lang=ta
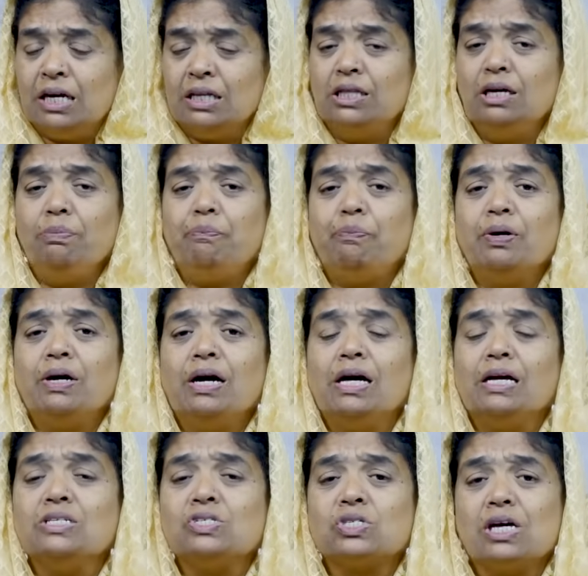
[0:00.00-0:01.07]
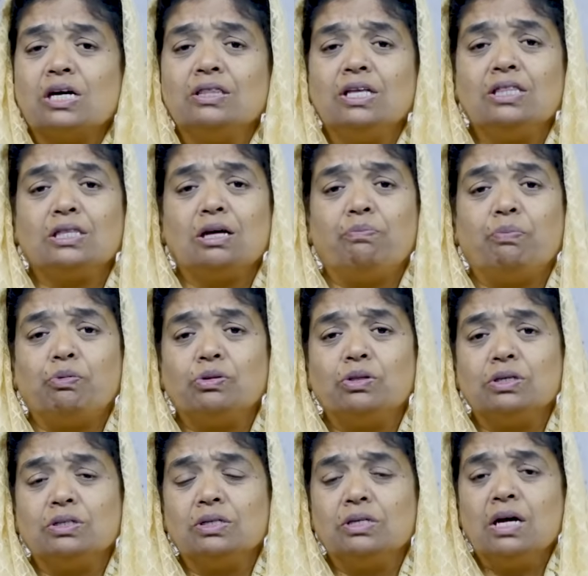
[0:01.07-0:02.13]
எதிர்ப்புகளை சந்தித்த
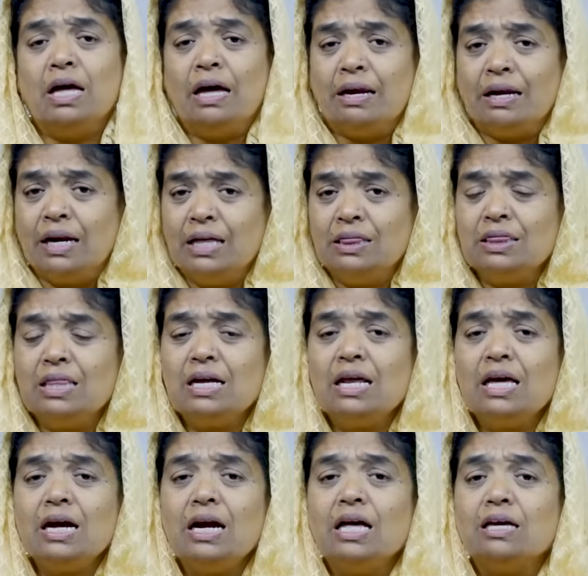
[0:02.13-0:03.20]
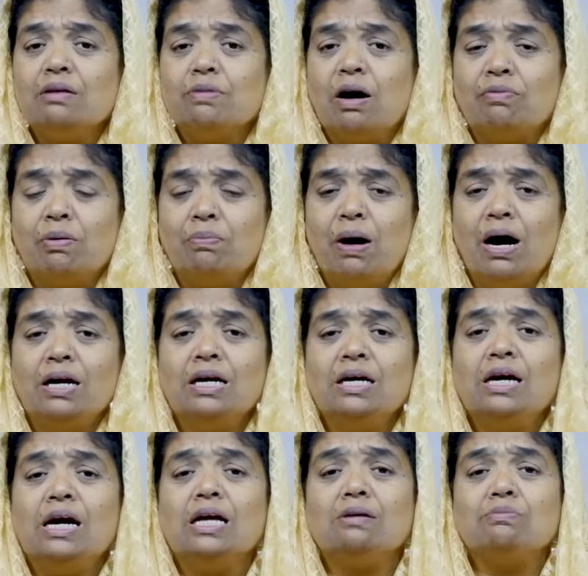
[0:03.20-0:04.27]
போது நிந்தனைகளையும்
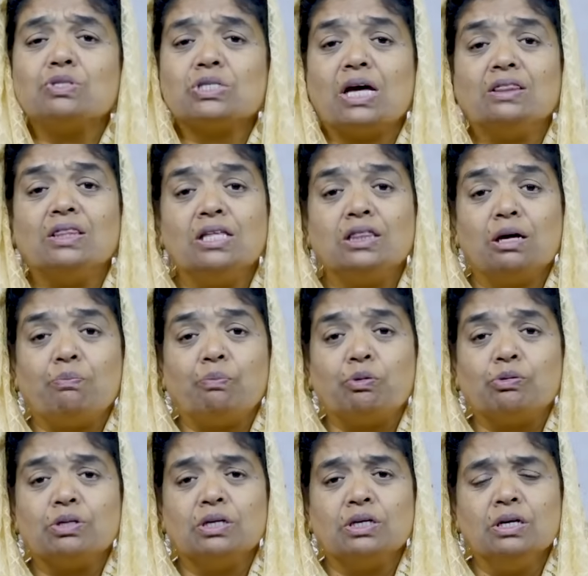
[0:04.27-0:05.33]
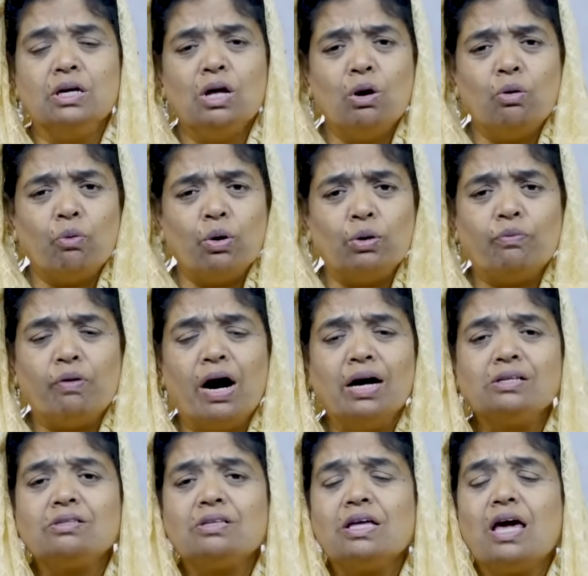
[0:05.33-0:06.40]
அவமானங்களையும் சந்தித்த போது ஒரு
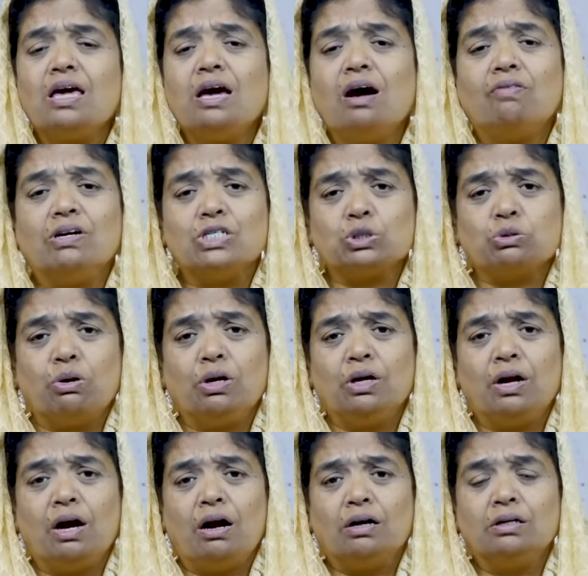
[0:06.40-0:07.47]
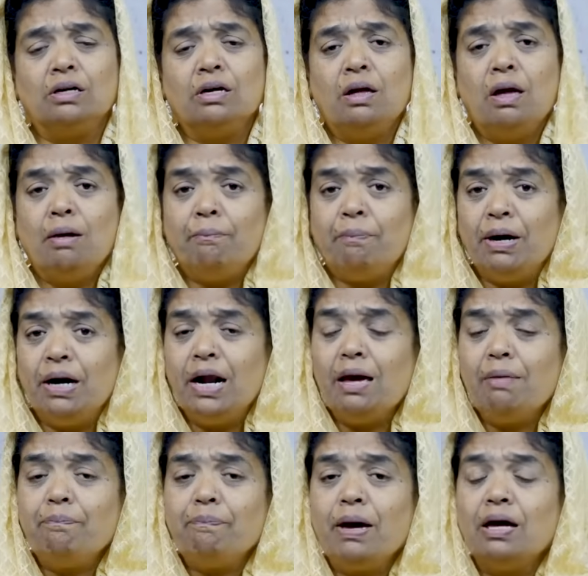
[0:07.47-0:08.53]
வார்த்தையை அவன் சொல்லுகிறான்
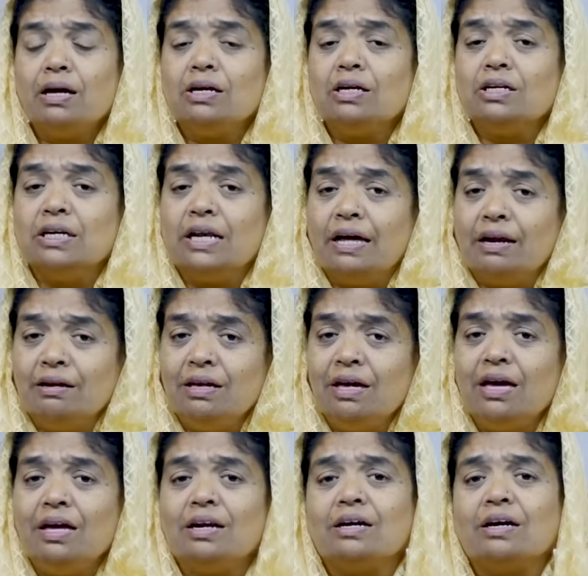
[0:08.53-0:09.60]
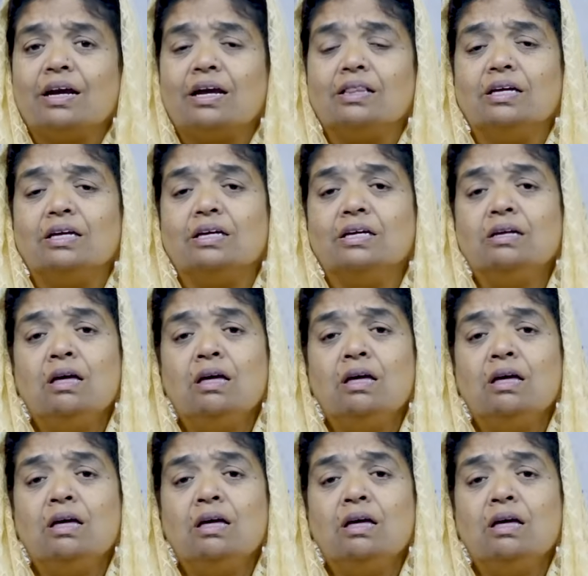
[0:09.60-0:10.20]
பிள்ளை பேறு நெருங்கி இருக்கிறது